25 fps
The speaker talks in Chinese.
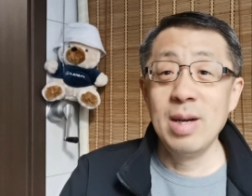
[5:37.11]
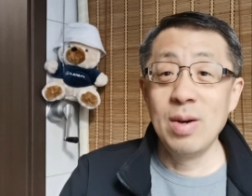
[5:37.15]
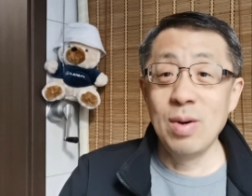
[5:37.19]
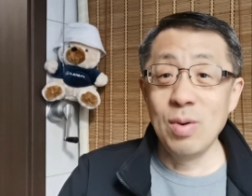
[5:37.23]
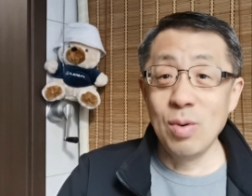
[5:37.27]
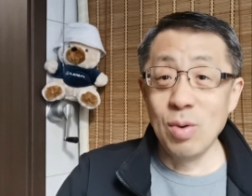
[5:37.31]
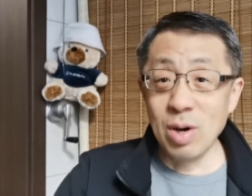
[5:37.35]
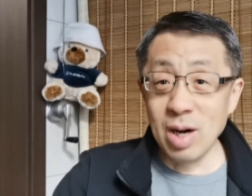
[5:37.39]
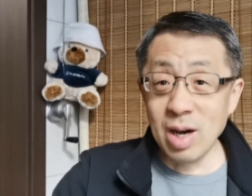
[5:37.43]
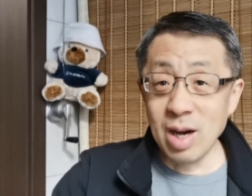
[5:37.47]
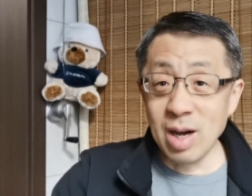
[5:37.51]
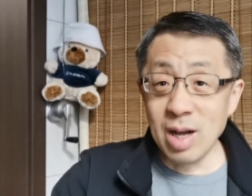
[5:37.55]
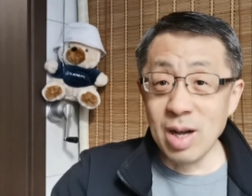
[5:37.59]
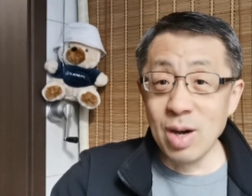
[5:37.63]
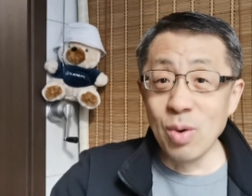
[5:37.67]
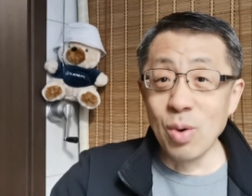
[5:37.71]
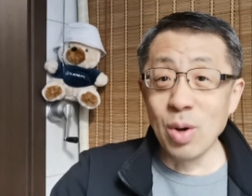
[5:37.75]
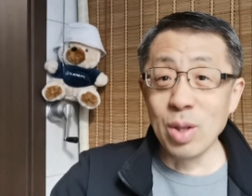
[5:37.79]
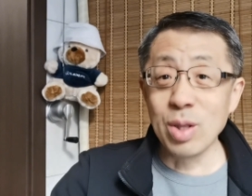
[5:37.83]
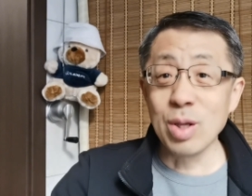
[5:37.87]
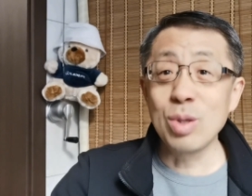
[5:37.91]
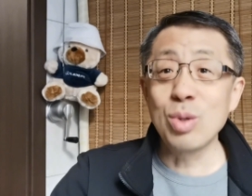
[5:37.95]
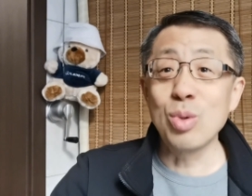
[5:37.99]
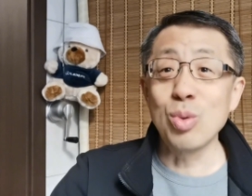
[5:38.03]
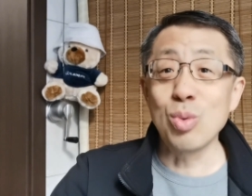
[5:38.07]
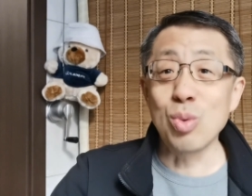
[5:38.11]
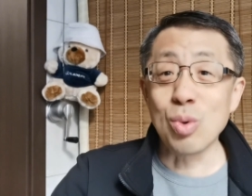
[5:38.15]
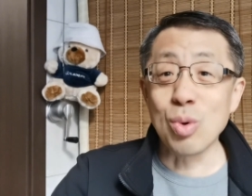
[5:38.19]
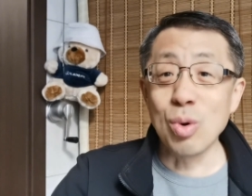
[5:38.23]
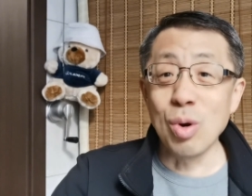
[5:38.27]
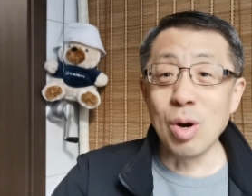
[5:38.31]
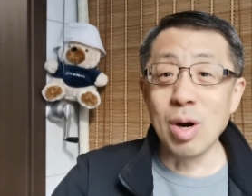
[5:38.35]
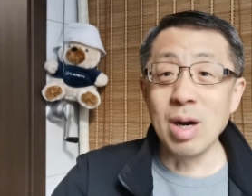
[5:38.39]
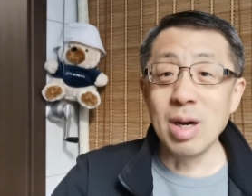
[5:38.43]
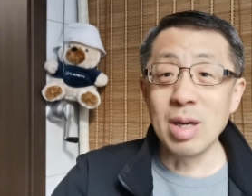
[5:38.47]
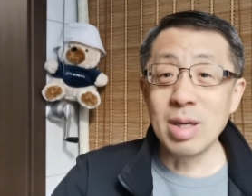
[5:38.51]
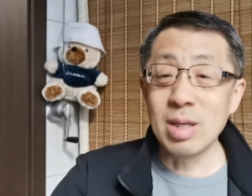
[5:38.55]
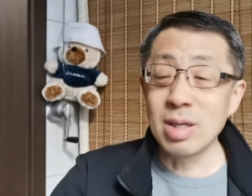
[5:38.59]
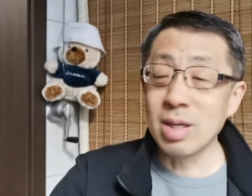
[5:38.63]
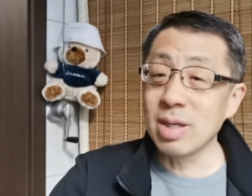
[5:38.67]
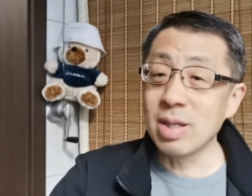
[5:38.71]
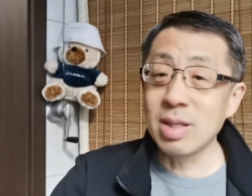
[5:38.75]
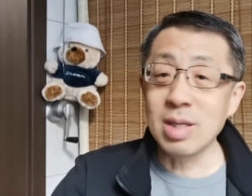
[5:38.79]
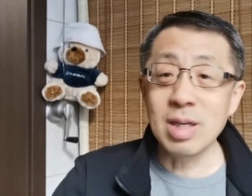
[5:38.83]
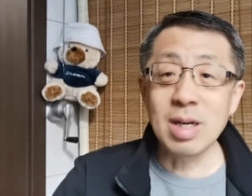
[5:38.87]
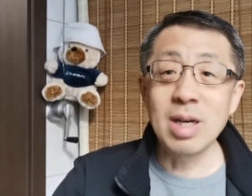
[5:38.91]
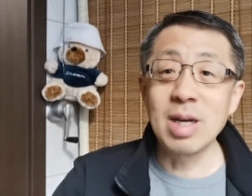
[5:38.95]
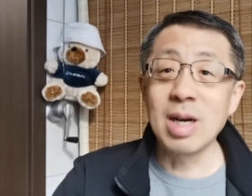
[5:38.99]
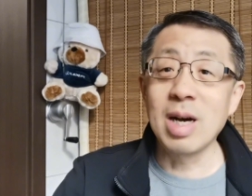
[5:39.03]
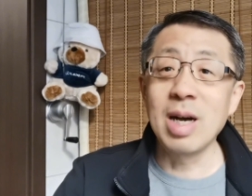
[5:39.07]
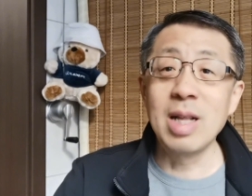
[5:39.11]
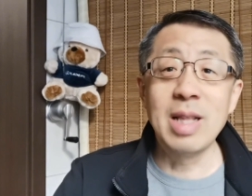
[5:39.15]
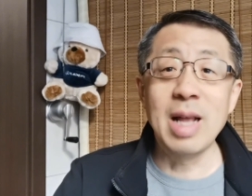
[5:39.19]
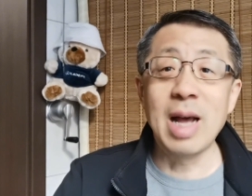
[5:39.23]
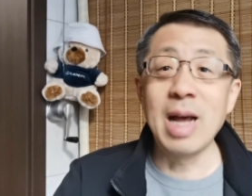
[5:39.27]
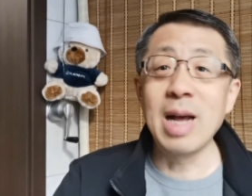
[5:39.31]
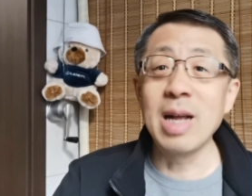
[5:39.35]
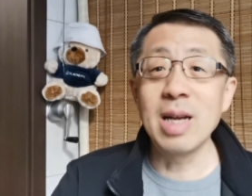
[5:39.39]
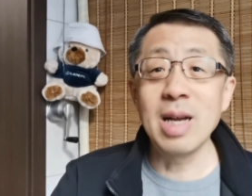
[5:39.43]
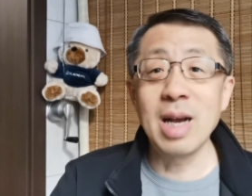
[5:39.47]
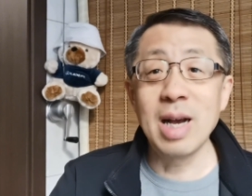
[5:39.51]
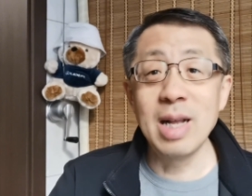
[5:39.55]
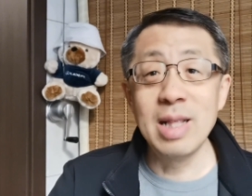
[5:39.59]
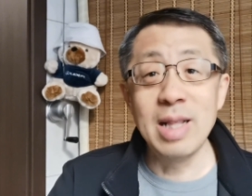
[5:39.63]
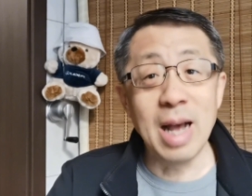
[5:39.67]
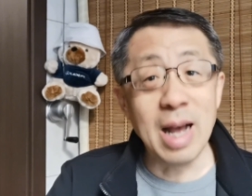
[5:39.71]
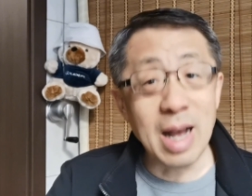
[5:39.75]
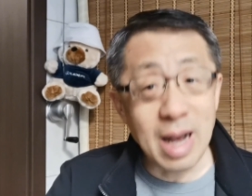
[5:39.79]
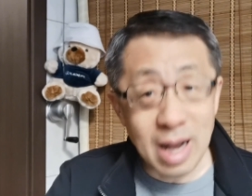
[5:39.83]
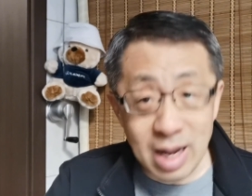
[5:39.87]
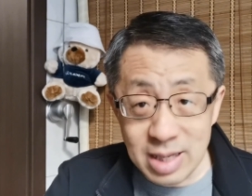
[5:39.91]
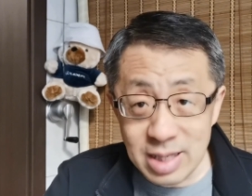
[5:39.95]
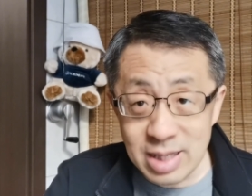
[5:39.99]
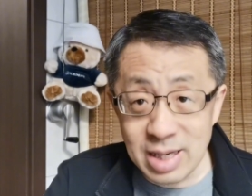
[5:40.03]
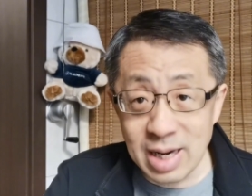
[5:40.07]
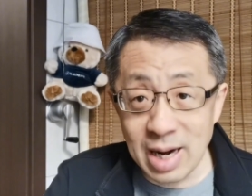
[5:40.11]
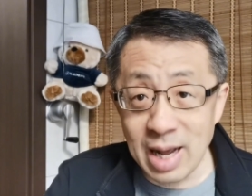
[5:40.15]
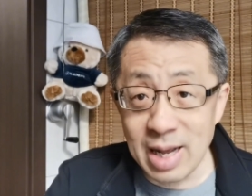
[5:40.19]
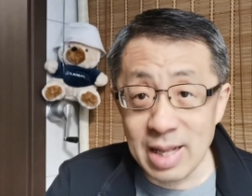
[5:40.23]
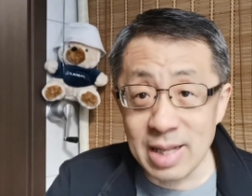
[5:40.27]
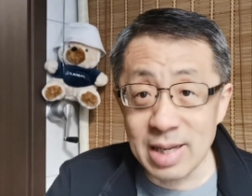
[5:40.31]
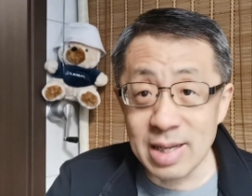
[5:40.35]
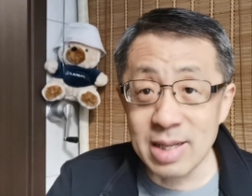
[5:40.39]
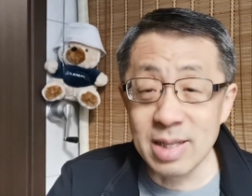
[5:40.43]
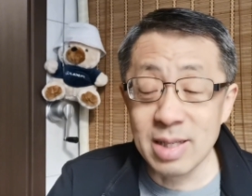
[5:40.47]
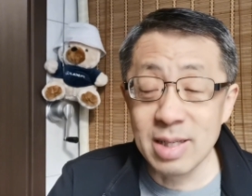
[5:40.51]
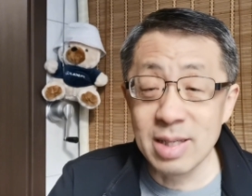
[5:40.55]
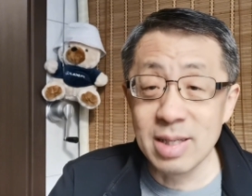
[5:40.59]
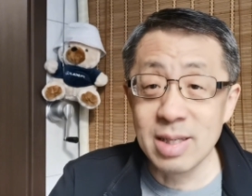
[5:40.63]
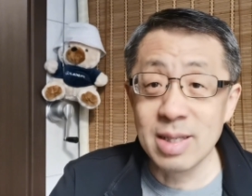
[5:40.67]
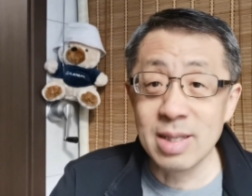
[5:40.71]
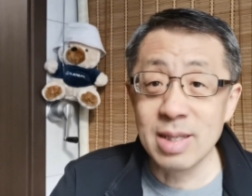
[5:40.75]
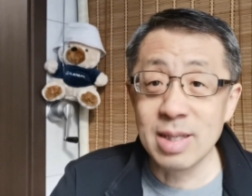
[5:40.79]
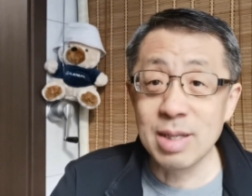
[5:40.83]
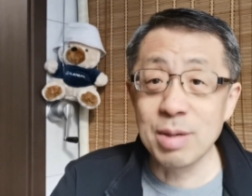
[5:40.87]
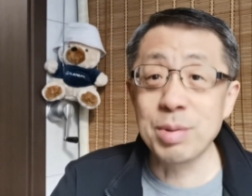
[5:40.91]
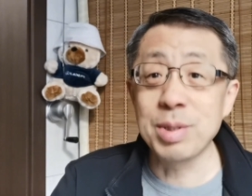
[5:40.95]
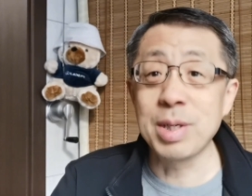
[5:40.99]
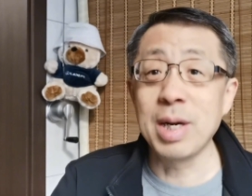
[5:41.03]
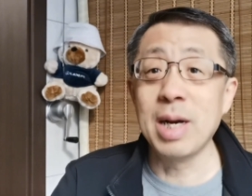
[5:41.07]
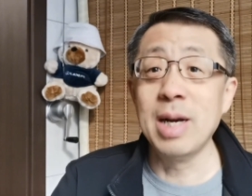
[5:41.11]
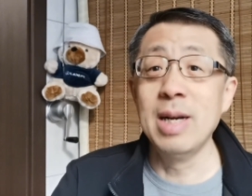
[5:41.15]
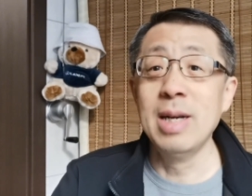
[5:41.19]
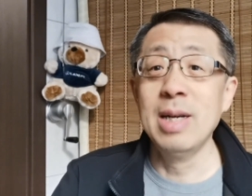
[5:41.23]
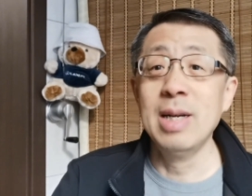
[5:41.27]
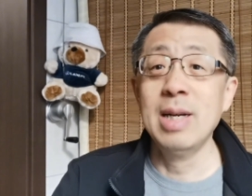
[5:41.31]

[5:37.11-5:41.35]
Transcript: 我恨我的祖国”，这个这个很难很难恨起来的，是不是？